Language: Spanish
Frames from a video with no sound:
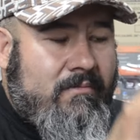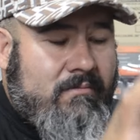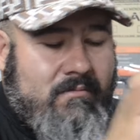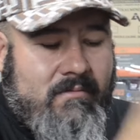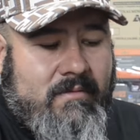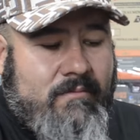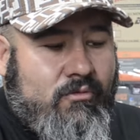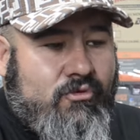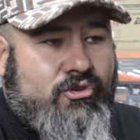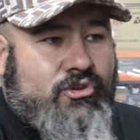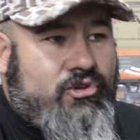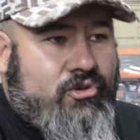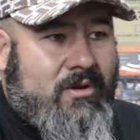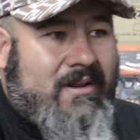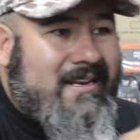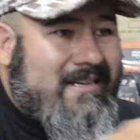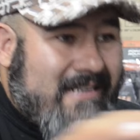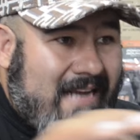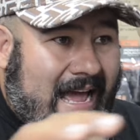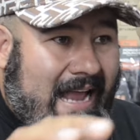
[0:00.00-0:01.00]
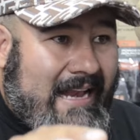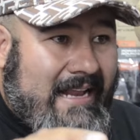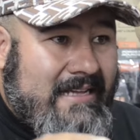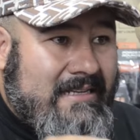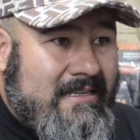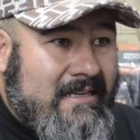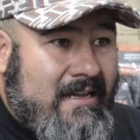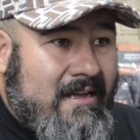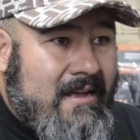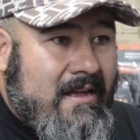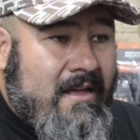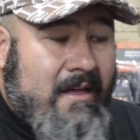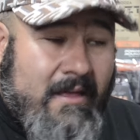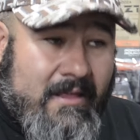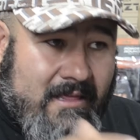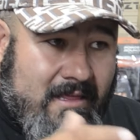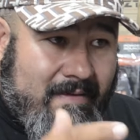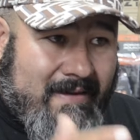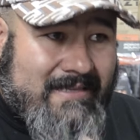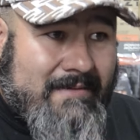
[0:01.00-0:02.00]
municiones reales.
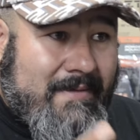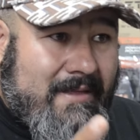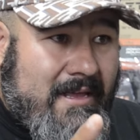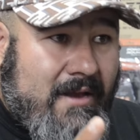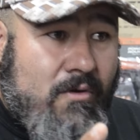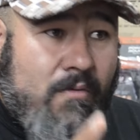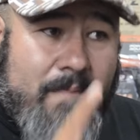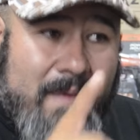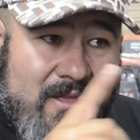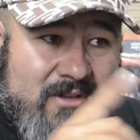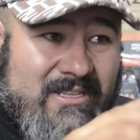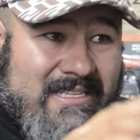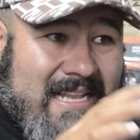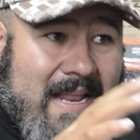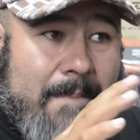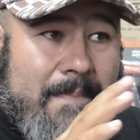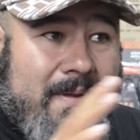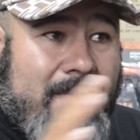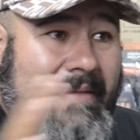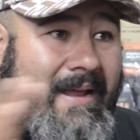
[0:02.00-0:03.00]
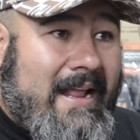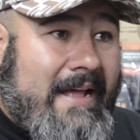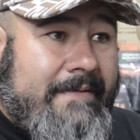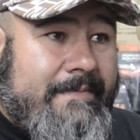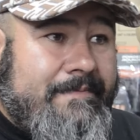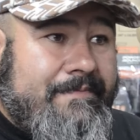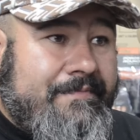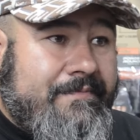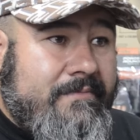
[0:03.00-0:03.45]
Te vas a meter en un pedo, esa es la primera.